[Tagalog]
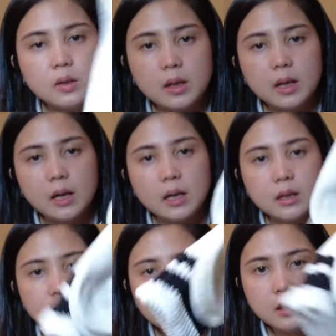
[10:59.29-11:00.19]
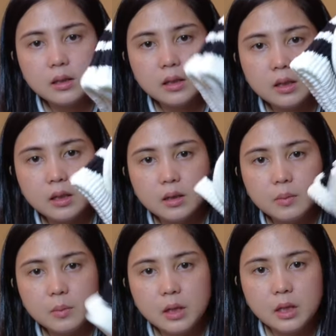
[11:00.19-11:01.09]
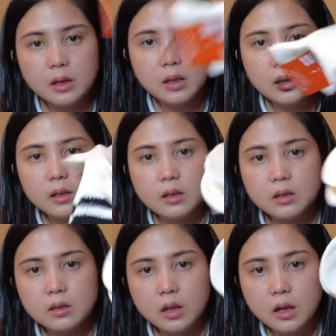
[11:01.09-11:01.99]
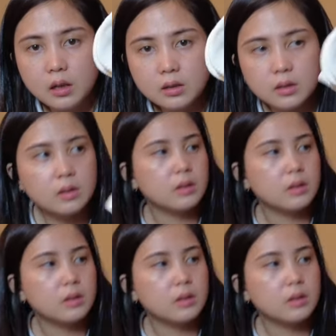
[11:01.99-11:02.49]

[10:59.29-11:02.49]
So, yan. Um, heat tech na socks.